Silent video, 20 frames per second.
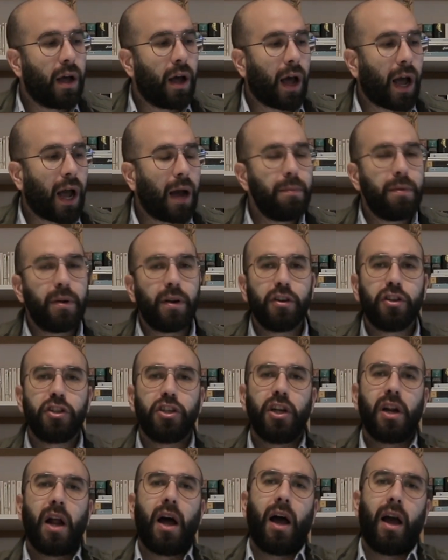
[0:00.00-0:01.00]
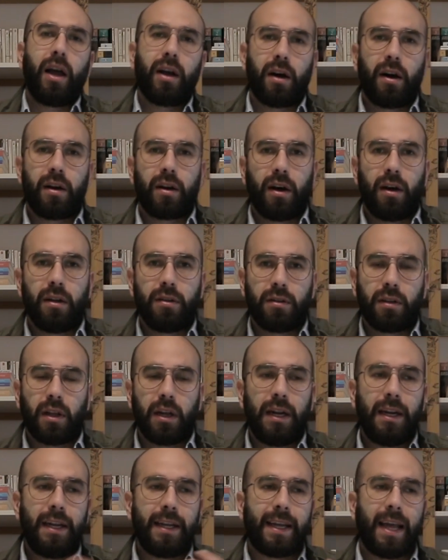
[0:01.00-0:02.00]
عبر شراء عقارات
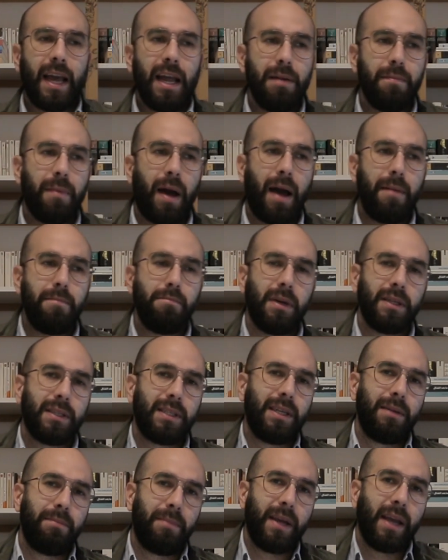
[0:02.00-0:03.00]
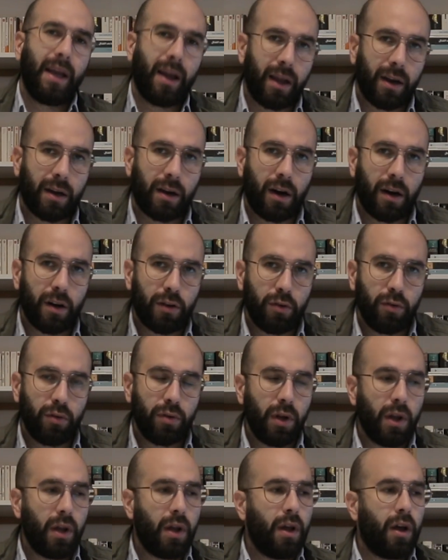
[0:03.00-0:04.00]
اللي كان محمس يبيع عقاره
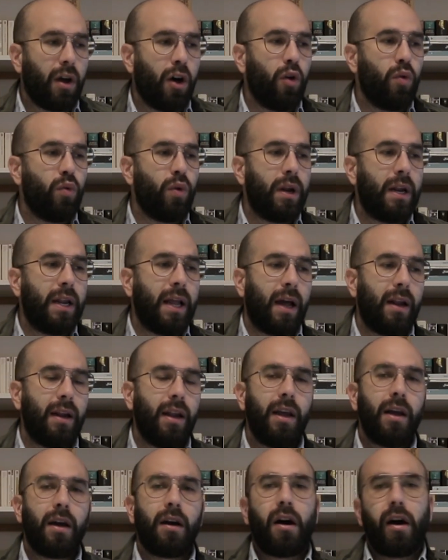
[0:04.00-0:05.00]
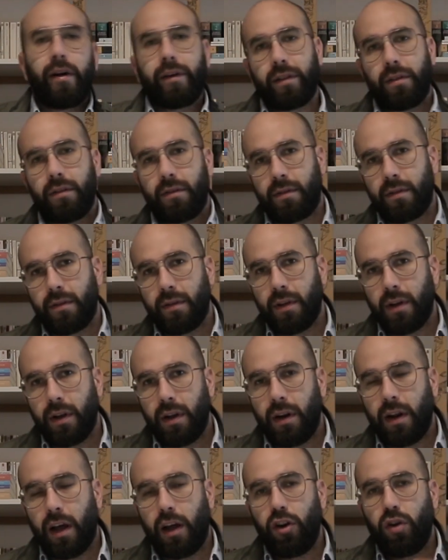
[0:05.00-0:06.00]
هو اللي عليه قرض
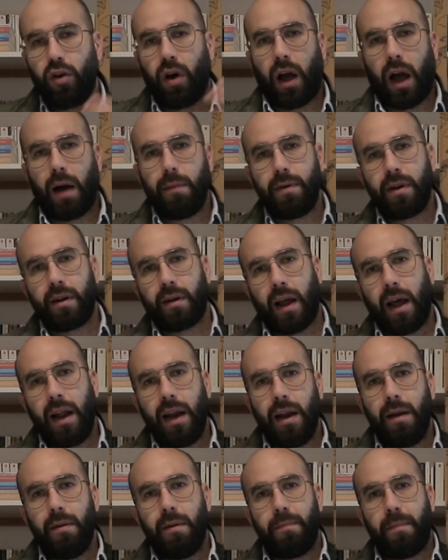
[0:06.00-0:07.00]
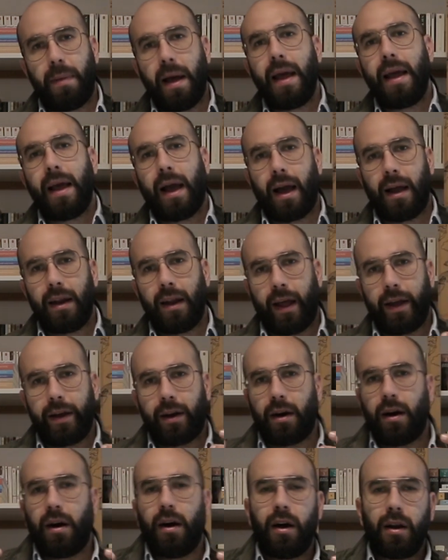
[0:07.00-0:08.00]
لانه عبر هالبيع
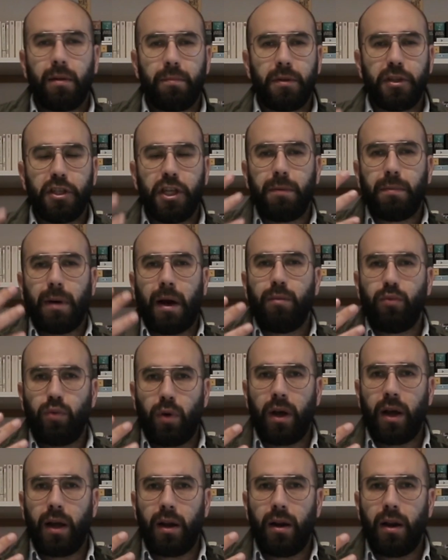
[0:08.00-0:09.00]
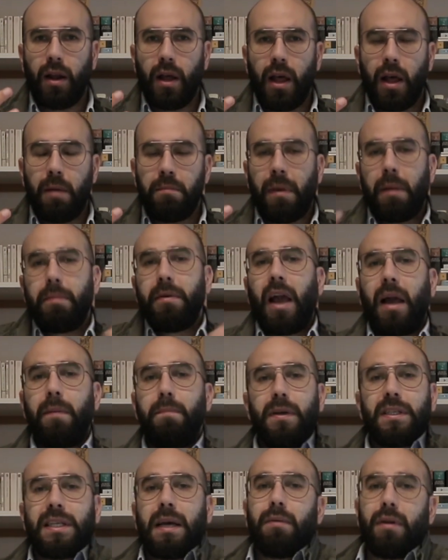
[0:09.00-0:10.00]
العقار بجيب اموال ما
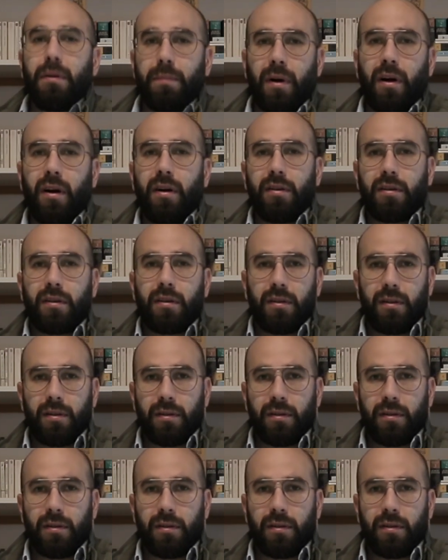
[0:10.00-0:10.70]
بيحبسها بالبنك